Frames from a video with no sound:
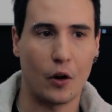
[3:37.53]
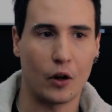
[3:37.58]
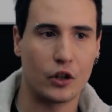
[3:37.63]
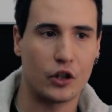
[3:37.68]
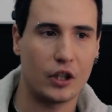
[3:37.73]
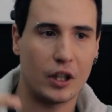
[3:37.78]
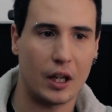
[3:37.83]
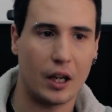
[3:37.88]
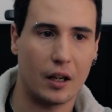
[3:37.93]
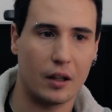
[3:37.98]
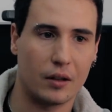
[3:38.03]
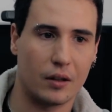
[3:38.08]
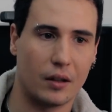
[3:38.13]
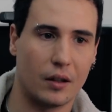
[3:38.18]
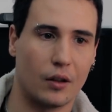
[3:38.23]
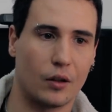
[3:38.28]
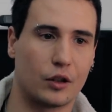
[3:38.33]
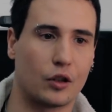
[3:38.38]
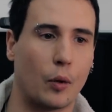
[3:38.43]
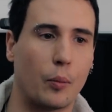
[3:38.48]
Oggi
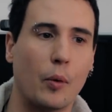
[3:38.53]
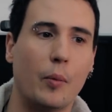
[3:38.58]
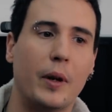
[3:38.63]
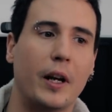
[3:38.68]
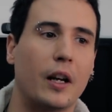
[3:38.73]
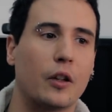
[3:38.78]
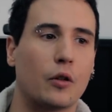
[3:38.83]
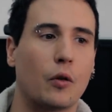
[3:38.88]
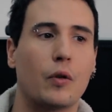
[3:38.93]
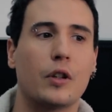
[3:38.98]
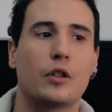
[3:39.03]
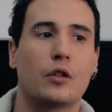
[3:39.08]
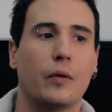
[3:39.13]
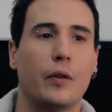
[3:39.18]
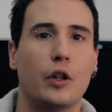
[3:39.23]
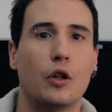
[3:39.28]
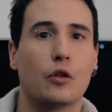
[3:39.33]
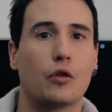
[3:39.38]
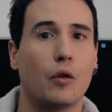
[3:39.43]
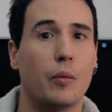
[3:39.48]
sto pubblicando questo
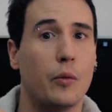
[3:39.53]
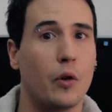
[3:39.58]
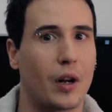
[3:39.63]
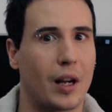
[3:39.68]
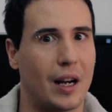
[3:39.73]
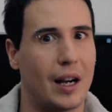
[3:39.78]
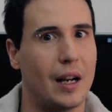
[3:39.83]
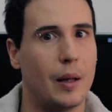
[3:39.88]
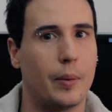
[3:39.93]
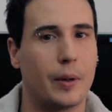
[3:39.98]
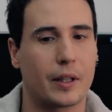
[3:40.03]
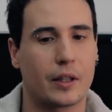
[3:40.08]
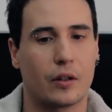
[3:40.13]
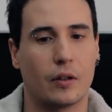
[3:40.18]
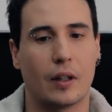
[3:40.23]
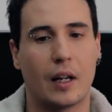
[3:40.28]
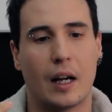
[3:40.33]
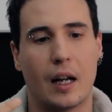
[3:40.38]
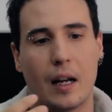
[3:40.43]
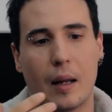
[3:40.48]
video sul mio canale
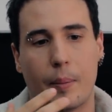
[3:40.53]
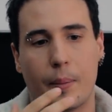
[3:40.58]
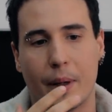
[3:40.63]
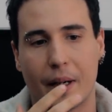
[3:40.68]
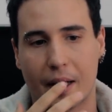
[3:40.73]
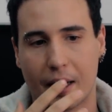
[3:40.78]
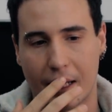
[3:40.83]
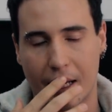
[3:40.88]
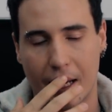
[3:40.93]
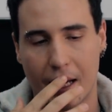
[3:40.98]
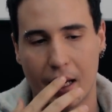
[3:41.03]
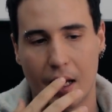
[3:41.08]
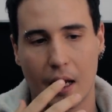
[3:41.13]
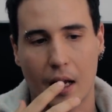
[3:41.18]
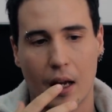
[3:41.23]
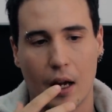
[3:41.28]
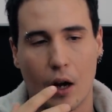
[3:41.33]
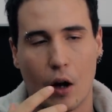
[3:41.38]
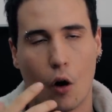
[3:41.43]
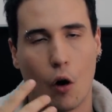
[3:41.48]
personale perché
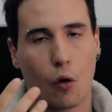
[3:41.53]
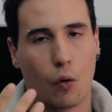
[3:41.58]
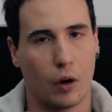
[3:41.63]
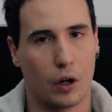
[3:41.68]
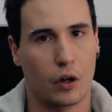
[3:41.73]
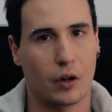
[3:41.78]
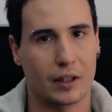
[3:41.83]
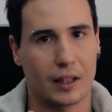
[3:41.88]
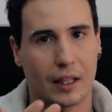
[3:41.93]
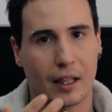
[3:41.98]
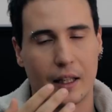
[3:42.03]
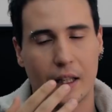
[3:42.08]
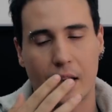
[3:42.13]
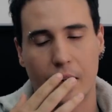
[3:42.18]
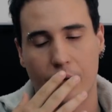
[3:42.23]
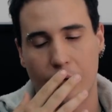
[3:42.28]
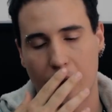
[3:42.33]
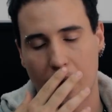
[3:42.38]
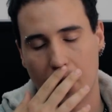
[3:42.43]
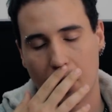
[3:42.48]
ho qualcosa da
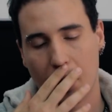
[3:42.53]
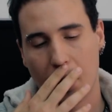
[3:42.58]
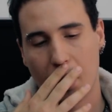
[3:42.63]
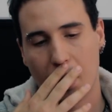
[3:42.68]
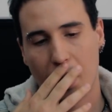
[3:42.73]
dirvi